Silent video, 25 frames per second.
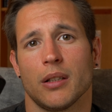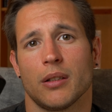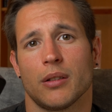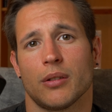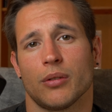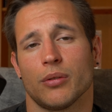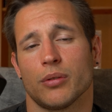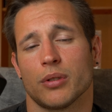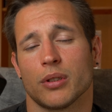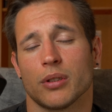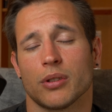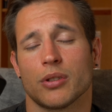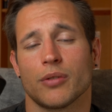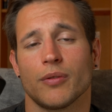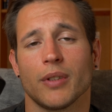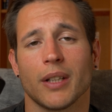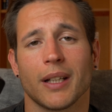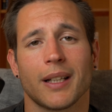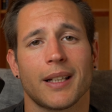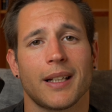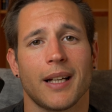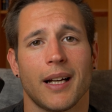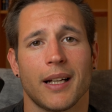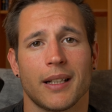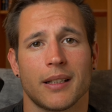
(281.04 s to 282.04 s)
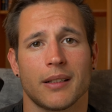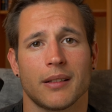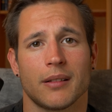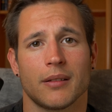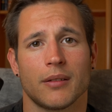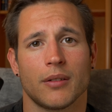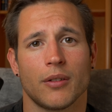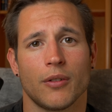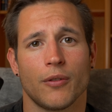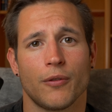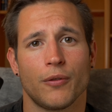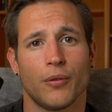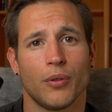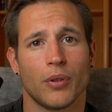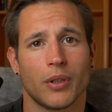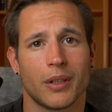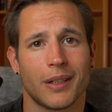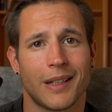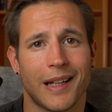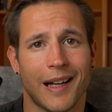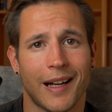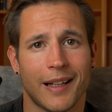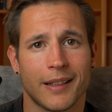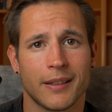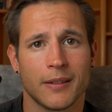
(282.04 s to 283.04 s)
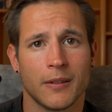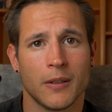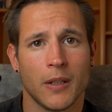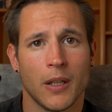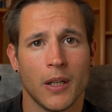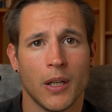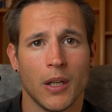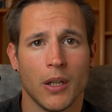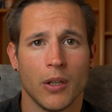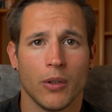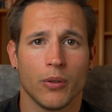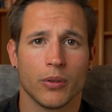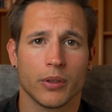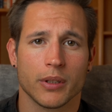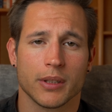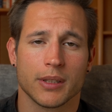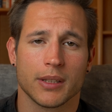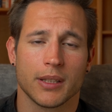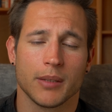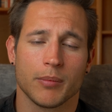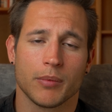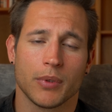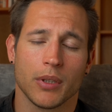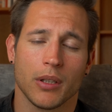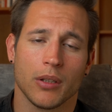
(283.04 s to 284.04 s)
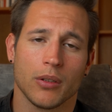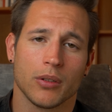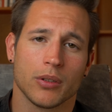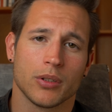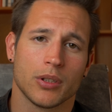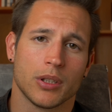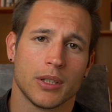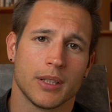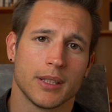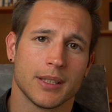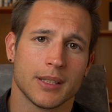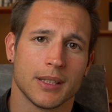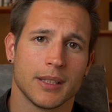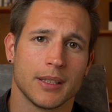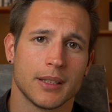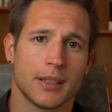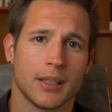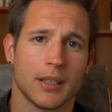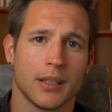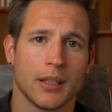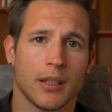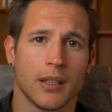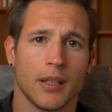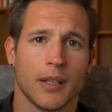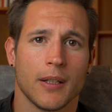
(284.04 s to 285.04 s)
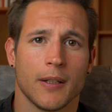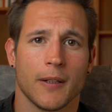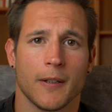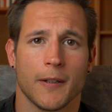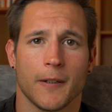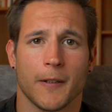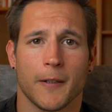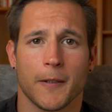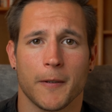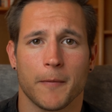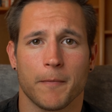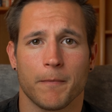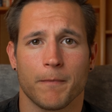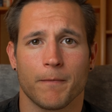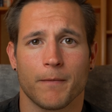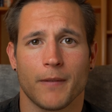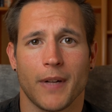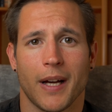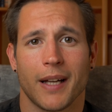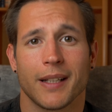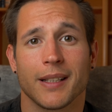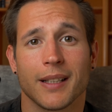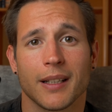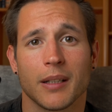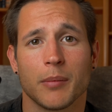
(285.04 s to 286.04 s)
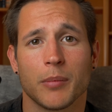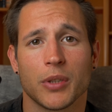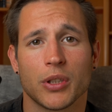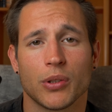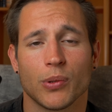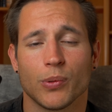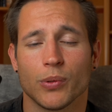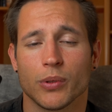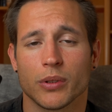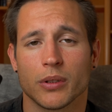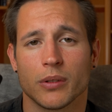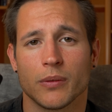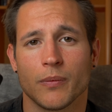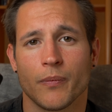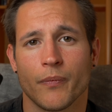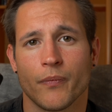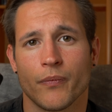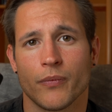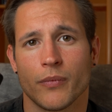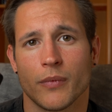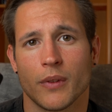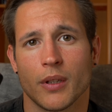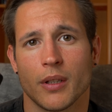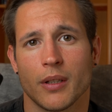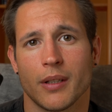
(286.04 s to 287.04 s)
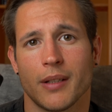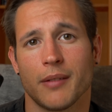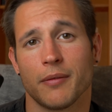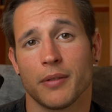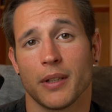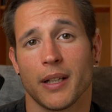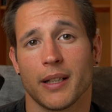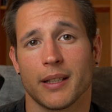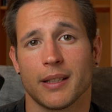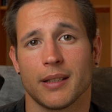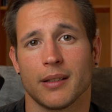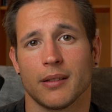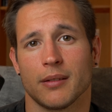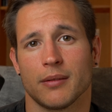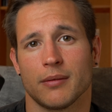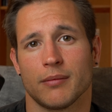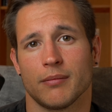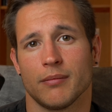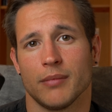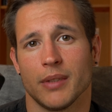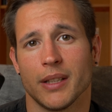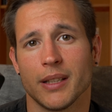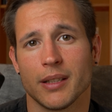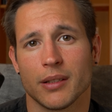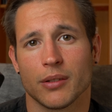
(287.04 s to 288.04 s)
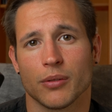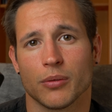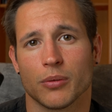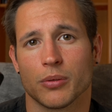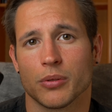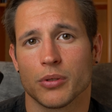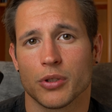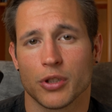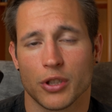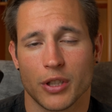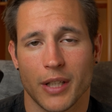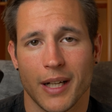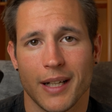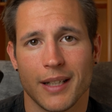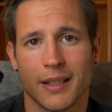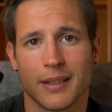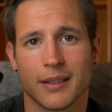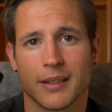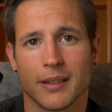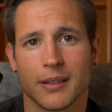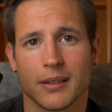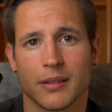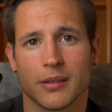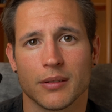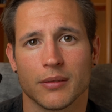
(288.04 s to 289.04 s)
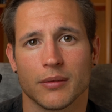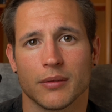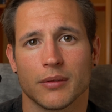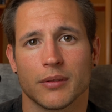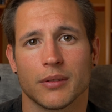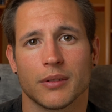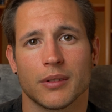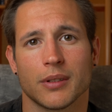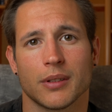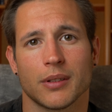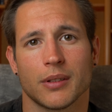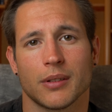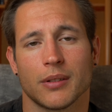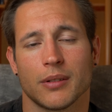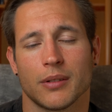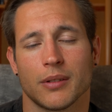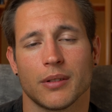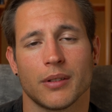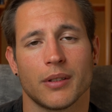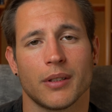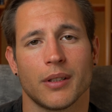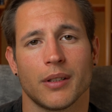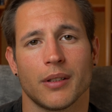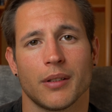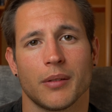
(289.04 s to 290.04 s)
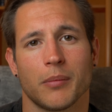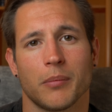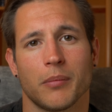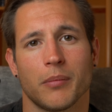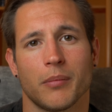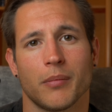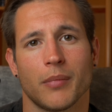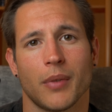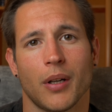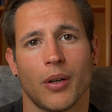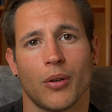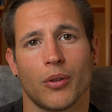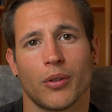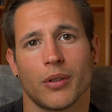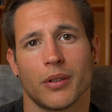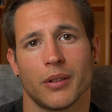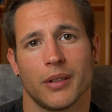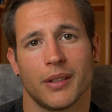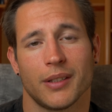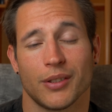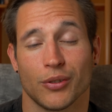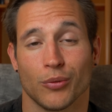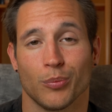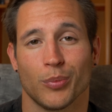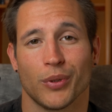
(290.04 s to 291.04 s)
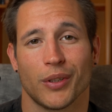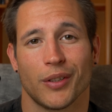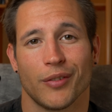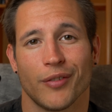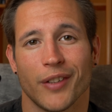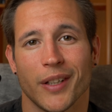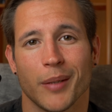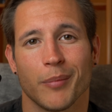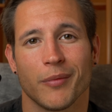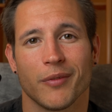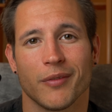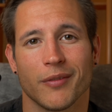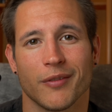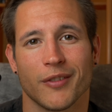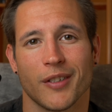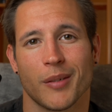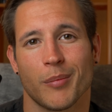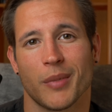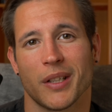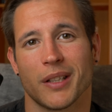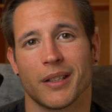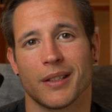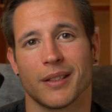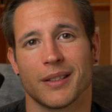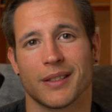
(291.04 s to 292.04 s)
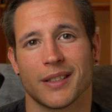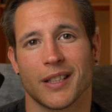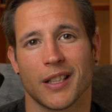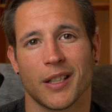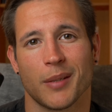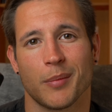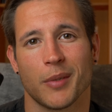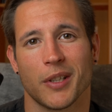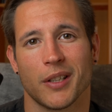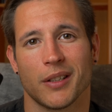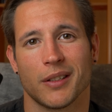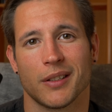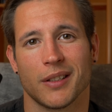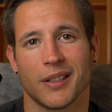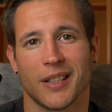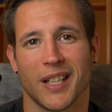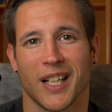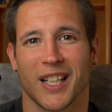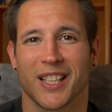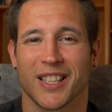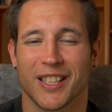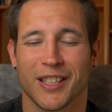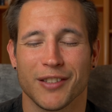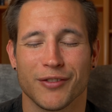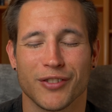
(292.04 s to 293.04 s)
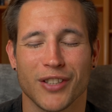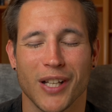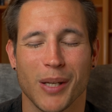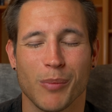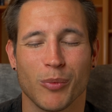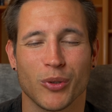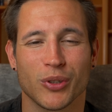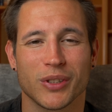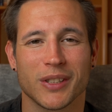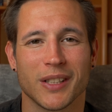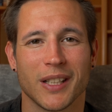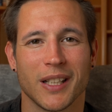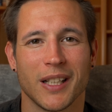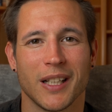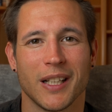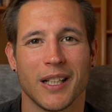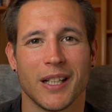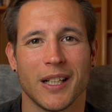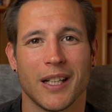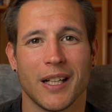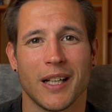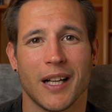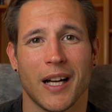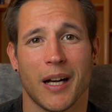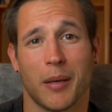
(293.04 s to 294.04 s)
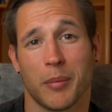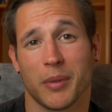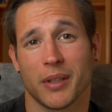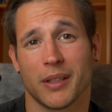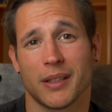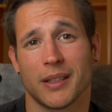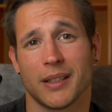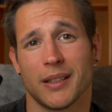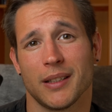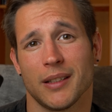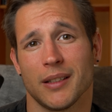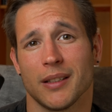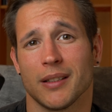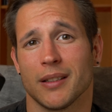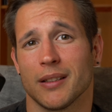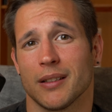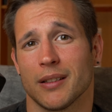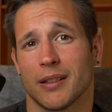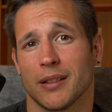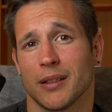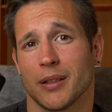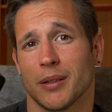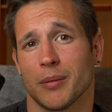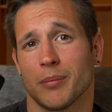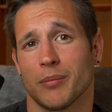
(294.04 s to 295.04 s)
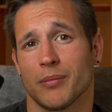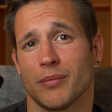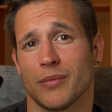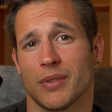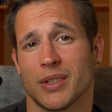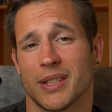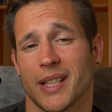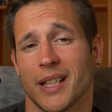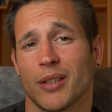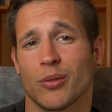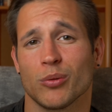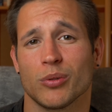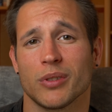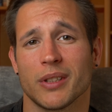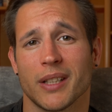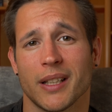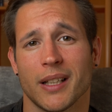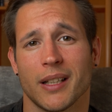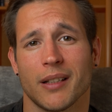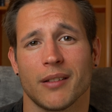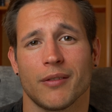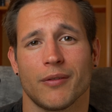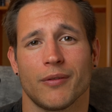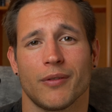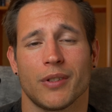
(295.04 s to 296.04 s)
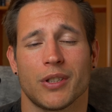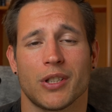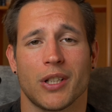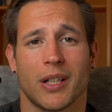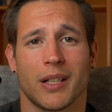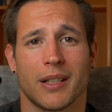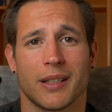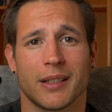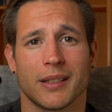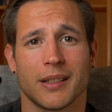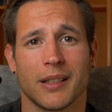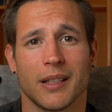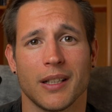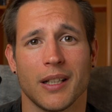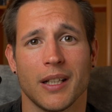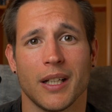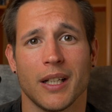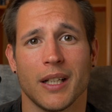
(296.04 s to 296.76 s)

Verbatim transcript: größeren Schwierigkeiten führen kann. Und es gibt auch schließlich ähm, andere Methoden, die vielleicht nicht so schnell sind und ähm, auch nicht so bequem, weil man selber aktiv sein muss, aber die ähm, sekundär wahrscheinlich